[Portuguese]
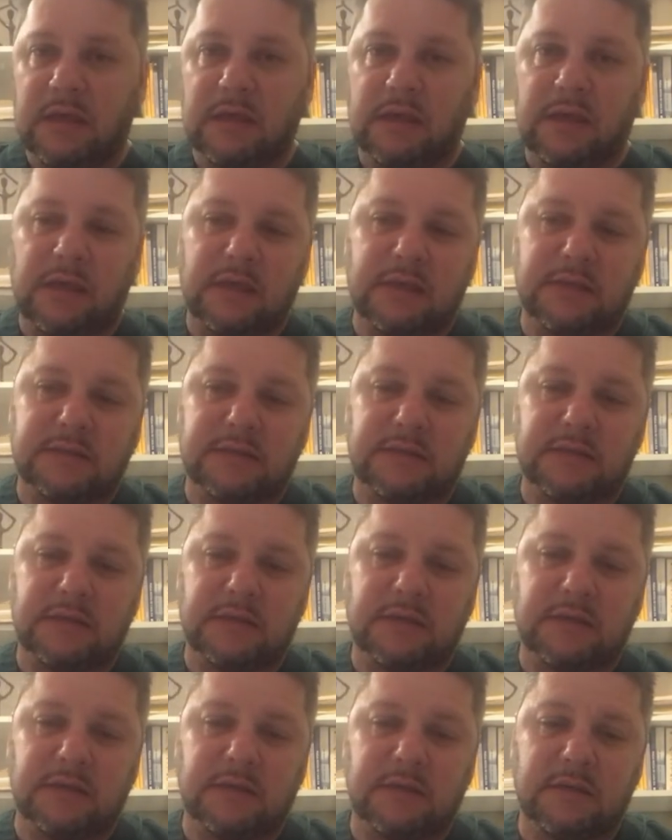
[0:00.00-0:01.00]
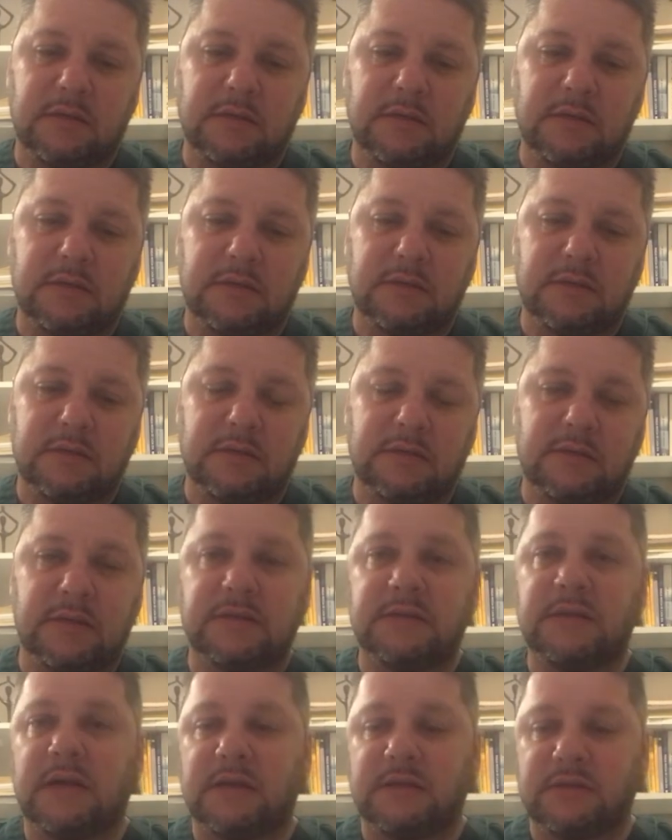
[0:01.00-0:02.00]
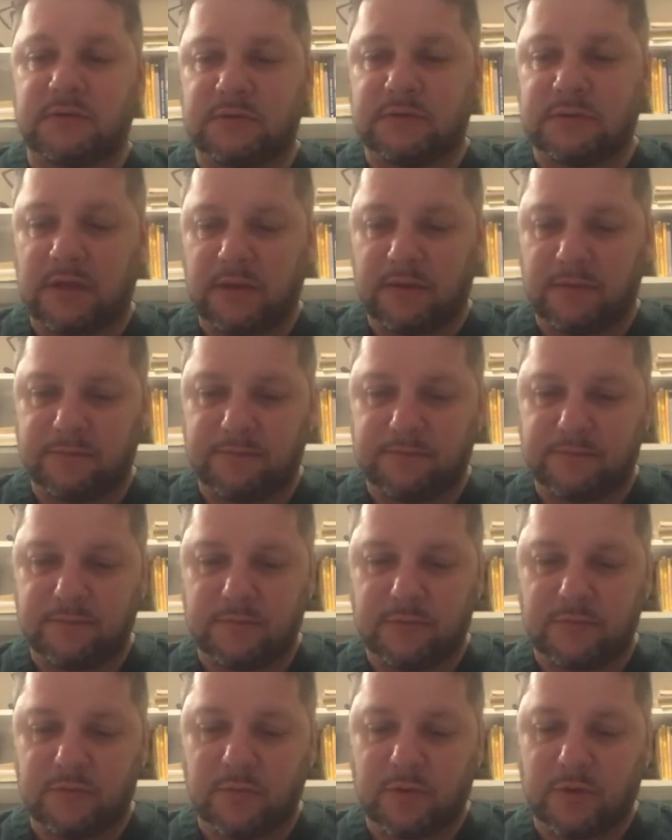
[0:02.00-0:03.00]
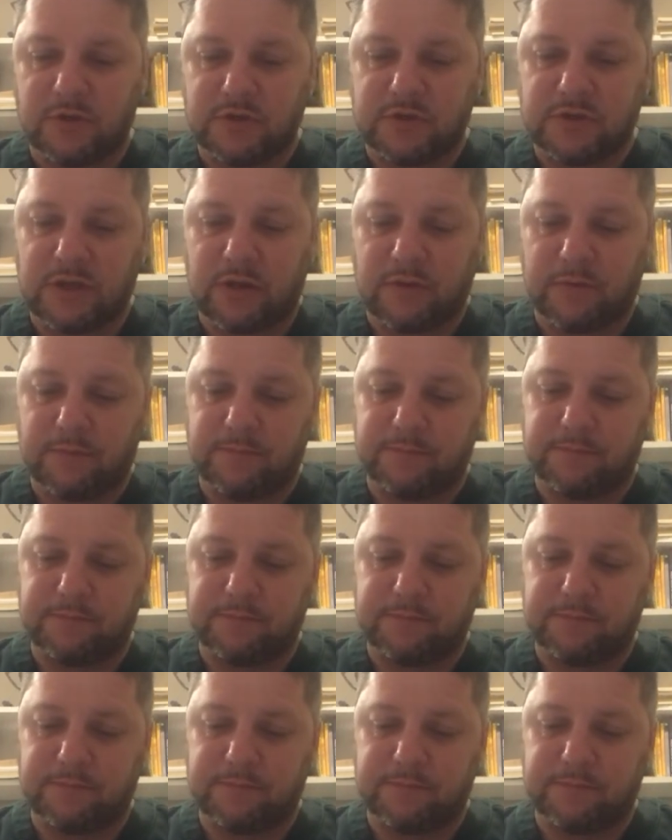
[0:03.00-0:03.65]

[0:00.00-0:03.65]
E esse, esses exércitos aí, do modo geral.